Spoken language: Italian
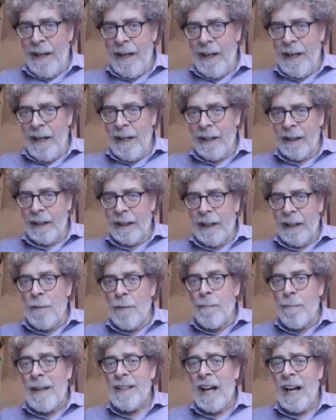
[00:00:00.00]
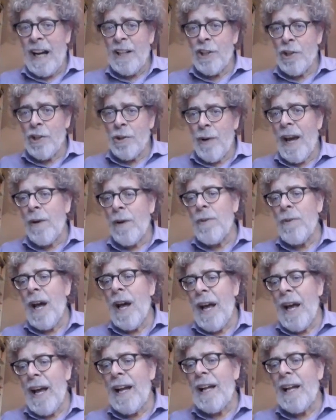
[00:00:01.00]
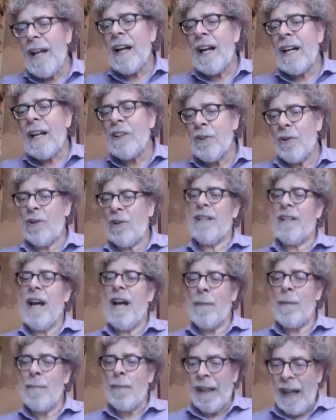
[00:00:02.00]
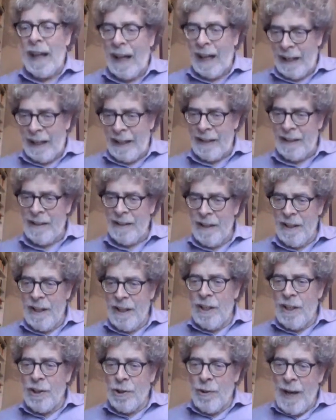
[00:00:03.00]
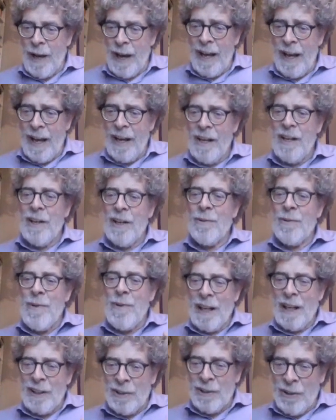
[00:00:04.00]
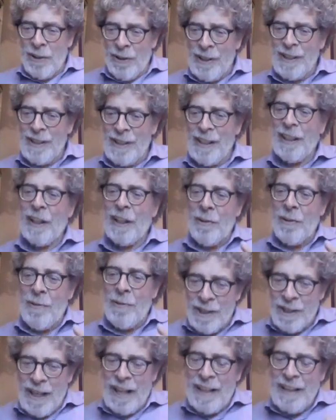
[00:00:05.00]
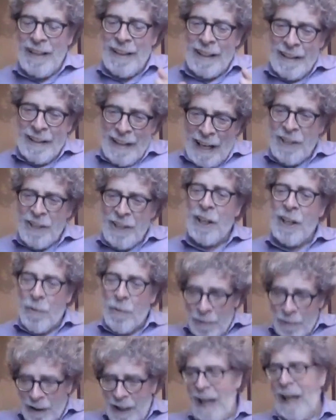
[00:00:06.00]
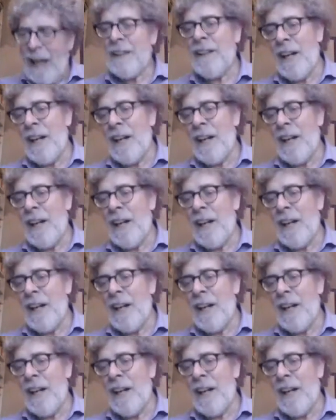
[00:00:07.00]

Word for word: eh, che il paesaggio è, una, è la risorsa apicale, cioè una risorsa che consente di leggere tutte